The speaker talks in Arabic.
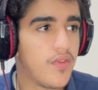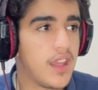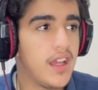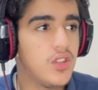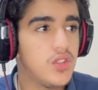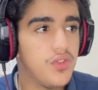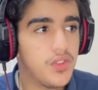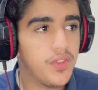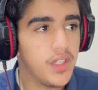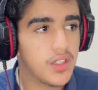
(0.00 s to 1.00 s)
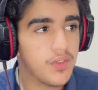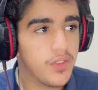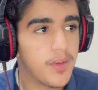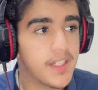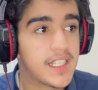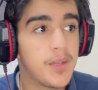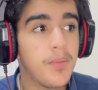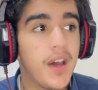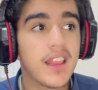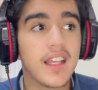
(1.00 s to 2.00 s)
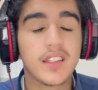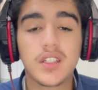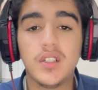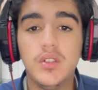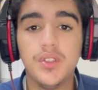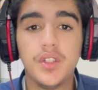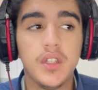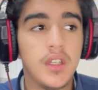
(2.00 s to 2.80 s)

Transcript: يعني انت شوف شوف هنا شوف هنا ماسكين بعض ليطيحون